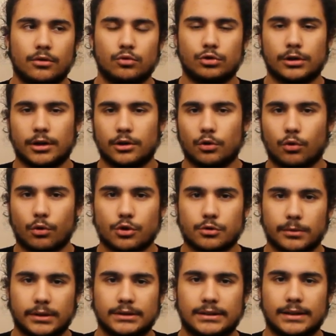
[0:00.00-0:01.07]
üzerinde
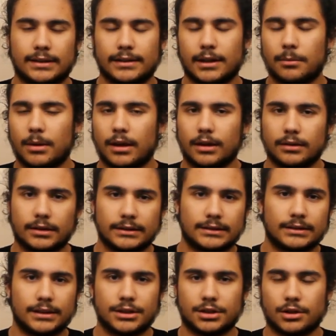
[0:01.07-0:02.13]
konuşmak istediklerim hakkında
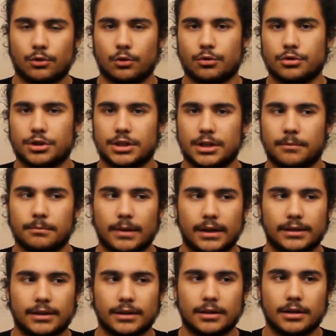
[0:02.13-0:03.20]
sizle işte konuşacağım
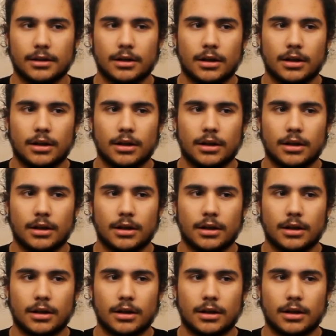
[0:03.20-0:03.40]
belki.